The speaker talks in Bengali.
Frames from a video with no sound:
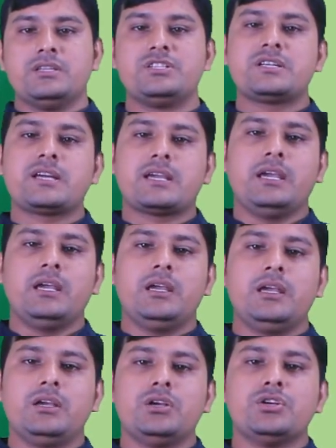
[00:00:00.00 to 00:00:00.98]
যেটাকে
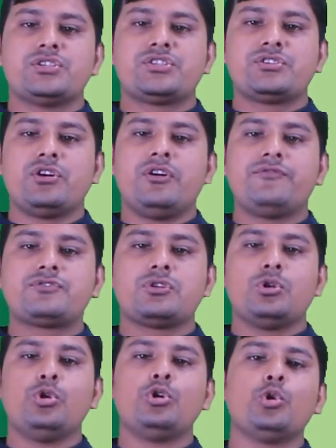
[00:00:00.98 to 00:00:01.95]
সফট
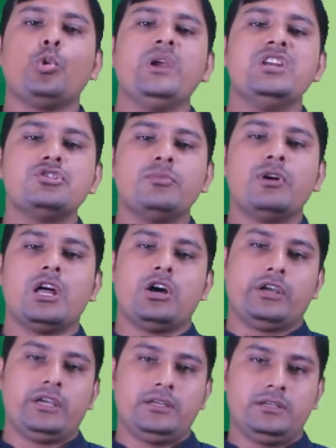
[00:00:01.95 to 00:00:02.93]
লোন উইন্ডো বলা
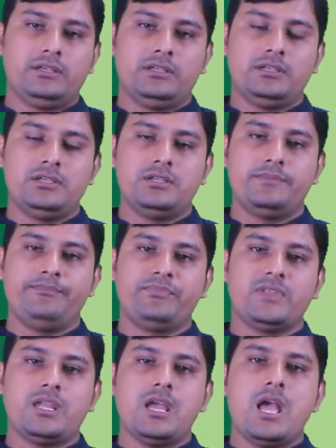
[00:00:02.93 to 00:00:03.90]
হয়
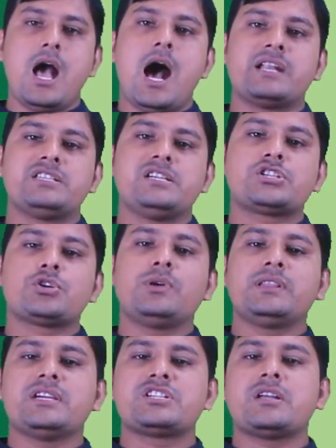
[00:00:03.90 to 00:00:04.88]
আর যে
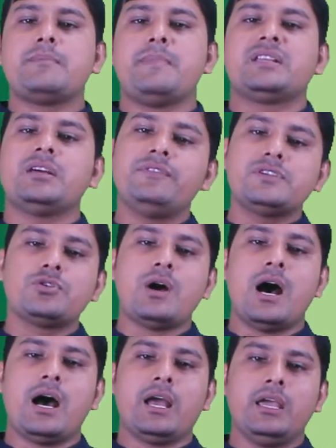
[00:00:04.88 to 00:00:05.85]
সকল দেশের মাথাপিছু
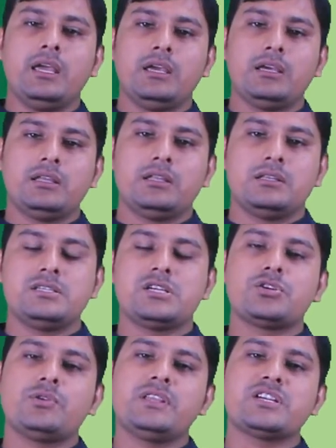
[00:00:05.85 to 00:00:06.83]
আয় যে
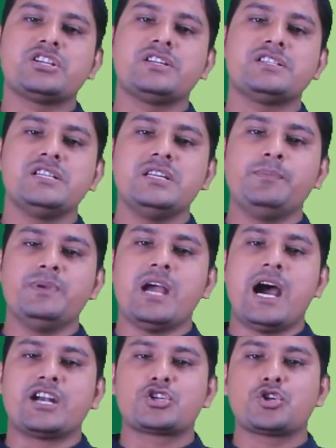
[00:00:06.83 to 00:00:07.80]
সকল দেশের জিডিপি
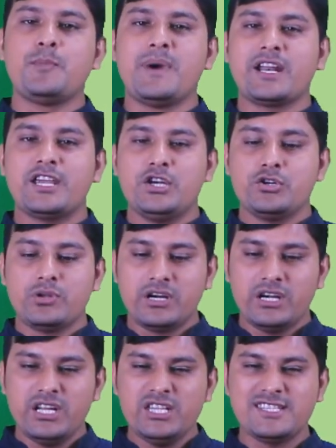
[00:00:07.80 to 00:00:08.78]
আটশো মার্কিন
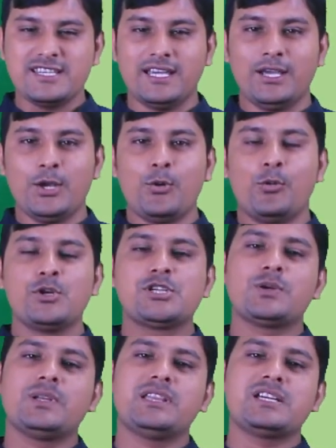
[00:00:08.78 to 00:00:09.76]
ডলার নিচে ওই
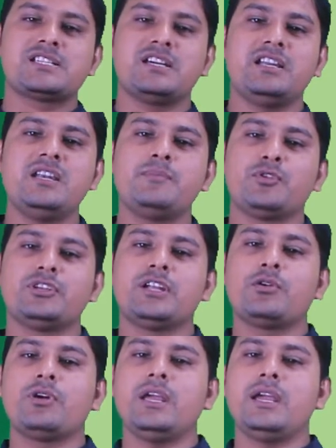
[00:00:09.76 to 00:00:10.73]
সকল দেশকে ঋণ
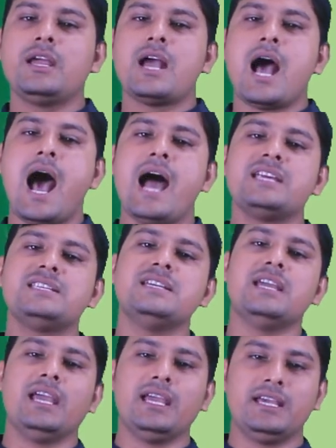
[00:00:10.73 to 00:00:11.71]
প্রদান করে আইডিএ